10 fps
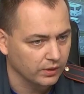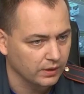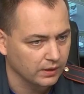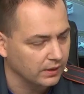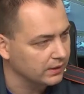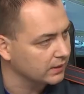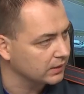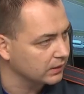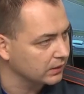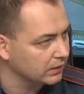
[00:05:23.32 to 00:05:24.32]
них есть
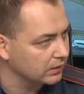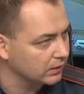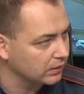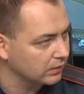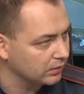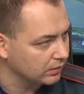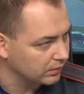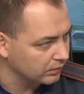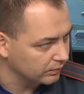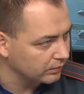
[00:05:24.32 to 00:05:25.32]
э,
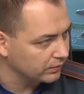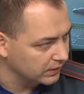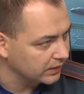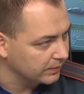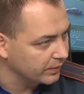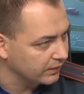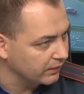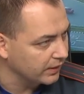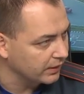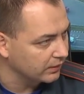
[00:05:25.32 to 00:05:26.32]
с, э, да,
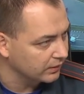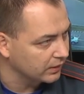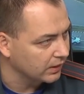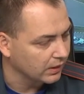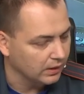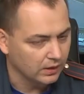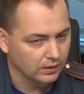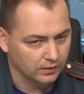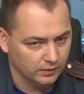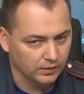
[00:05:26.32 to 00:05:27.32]
сопротивление, с, угу.
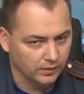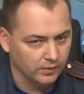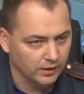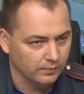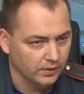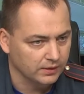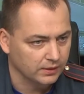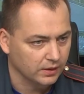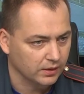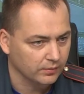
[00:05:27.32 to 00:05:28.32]
имеет место,
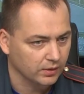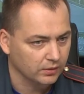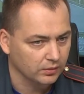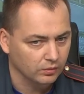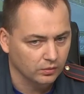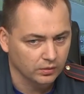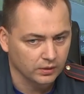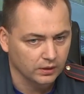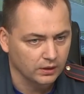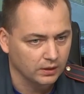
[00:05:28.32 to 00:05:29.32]
скажем так, но
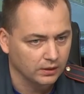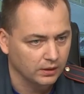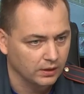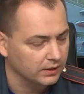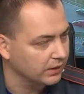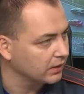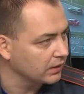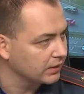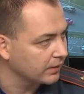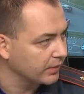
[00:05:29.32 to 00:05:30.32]
ни, никогда
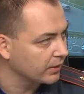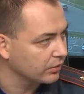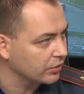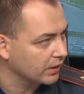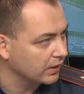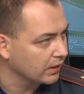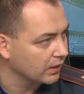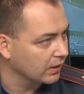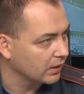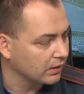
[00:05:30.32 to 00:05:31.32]
нельзя перегружать.
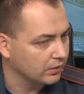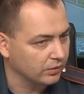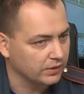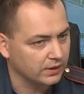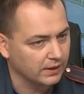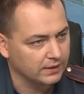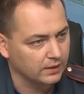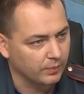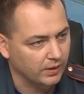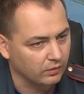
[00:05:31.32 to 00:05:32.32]
То есть,
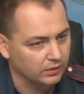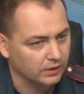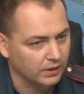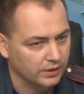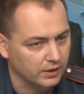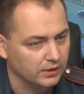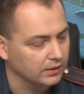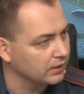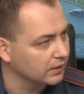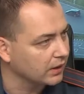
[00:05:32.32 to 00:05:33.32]
если проводка
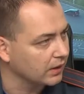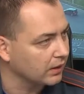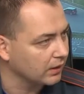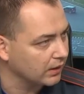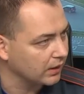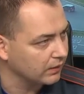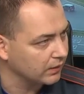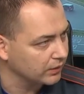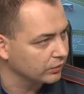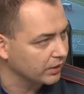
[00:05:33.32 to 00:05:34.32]
рассчитана на
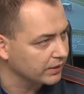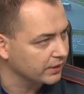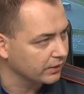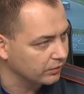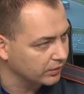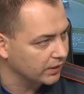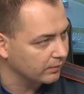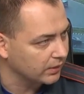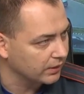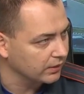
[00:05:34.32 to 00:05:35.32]
одну розетку и
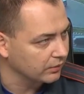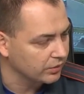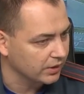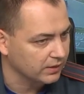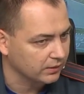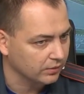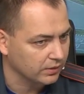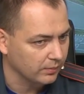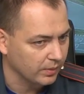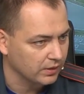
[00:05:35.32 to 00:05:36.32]
там один угу. участок. То
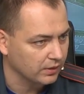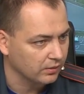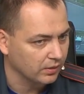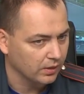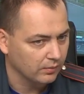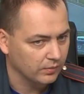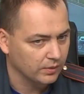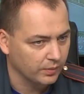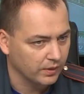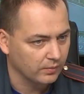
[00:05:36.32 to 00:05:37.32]
есть, опять же, говорю, мы же
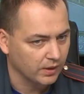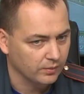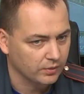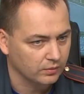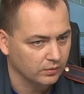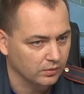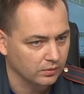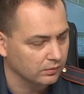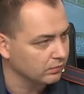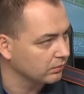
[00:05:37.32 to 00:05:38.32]
понимаем,
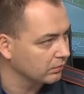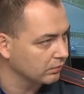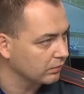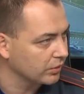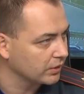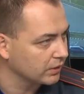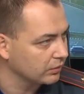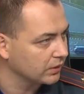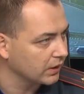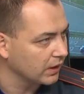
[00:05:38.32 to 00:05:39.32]
что можно
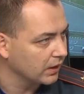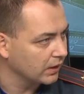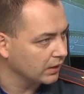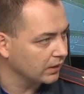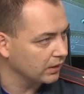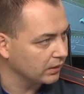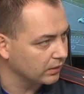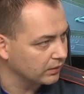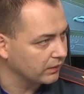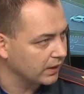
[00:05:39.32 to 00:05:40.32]
туда
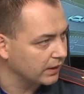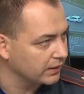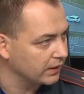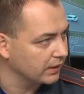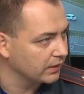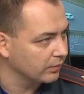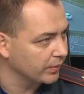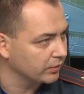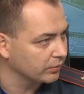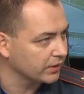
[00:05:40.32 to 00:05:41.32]
и два и три и тому
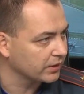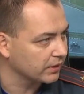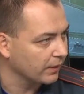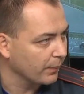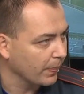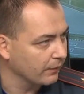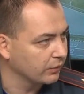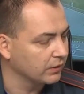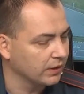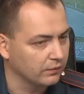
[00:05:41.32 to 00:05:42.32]
подобное. Да, может, все что
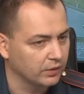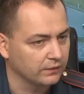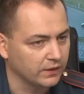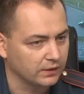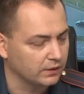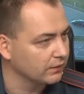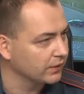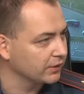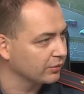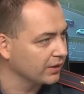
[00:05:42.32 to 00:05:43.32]
угодно, в, там, допустим... в, в, в
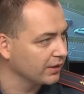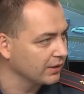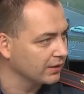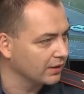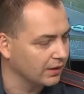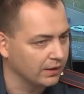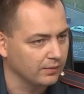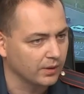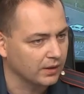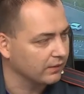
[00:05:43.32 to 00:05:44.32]
этот удлинитель и
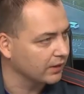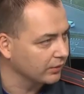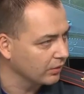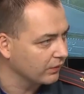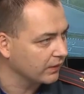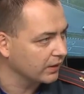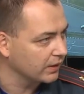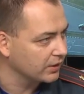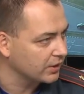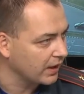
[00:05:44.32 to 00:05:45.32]
микроволновка,
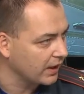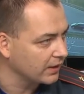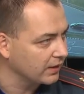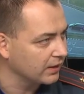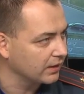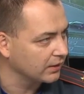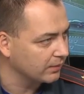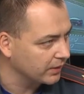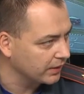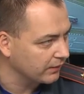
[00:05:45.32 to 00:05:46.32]
да, и чайник, да, да. и
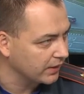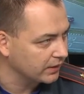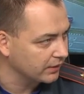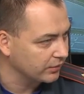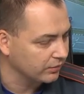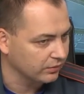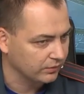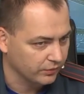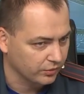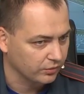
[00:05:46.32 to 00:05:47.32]
обогреватель, и
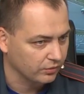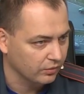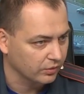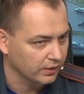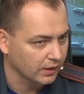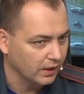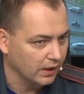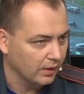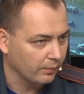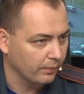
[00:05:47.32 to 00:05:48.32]
все, все что угодно.
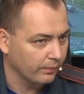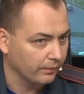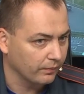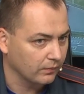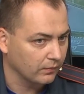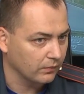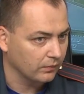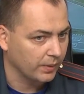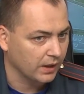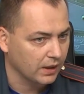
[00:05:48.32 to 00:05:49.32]
Это чревато уже.
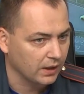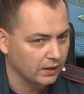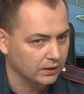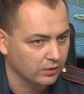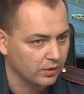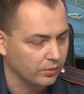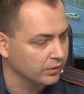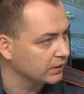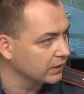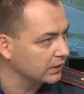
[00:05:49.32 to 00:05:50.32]
Пока оно
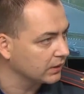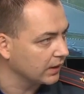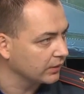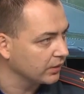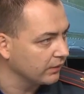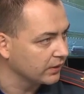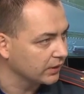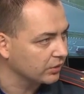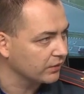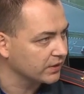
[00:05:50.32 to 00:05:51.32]
работает, оно не видно,
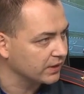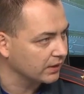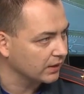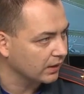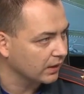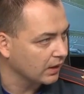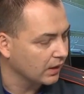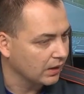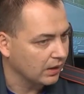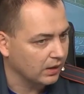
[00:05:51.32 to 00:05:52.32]
оно же в стенке.
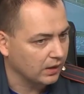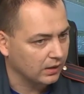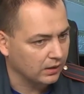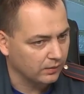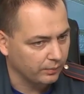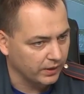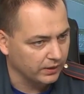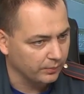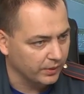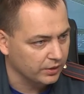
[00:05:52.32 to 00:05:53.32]
А при
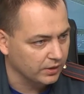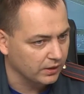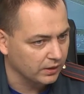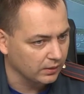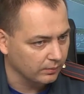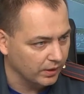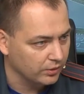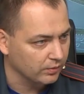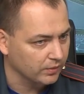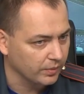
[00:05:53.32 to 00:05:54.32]
напряжении,
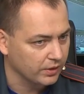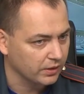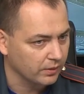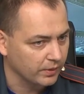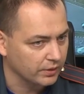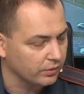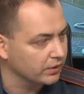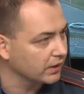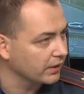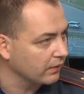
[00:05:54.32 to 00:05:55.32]
большом напряжении происходит
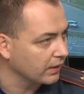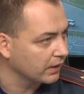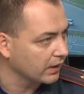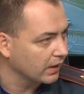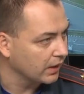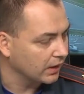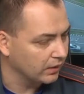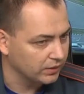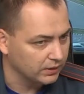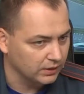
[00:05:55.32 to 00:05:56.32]
нагревание. И
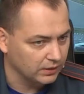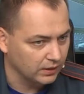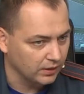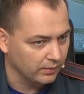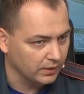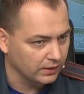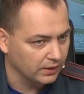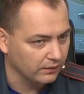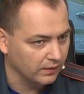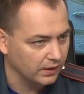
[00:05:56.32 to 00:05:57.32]
вот этот элемент
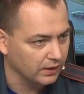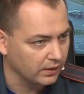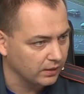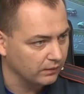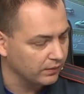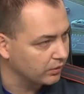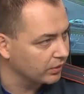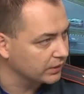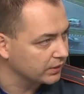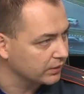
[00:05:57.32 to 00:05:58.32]
нагревания и
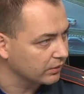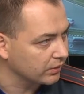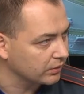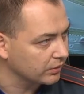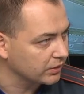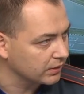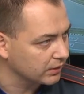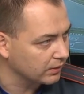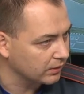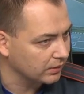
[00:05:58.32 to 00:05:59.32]
выходит из строя. То есть
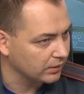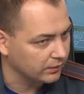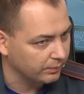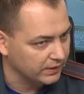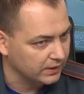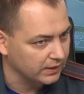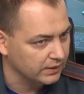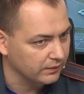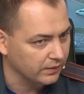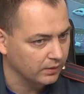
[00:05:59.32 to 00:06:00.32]
э,
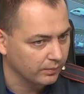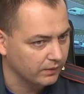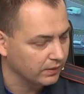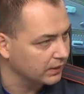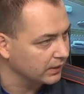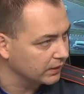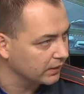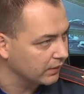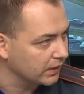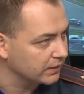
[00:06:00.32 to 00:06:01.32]
последствии провода
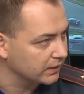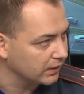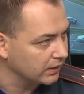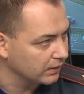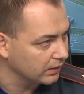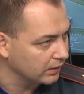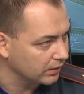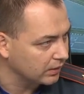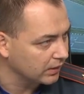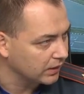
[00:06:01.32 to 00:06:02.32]
нагреваются и
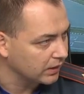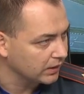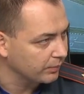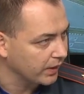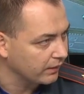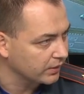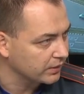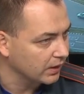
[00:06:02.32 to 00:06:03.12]
э, отпаиваются.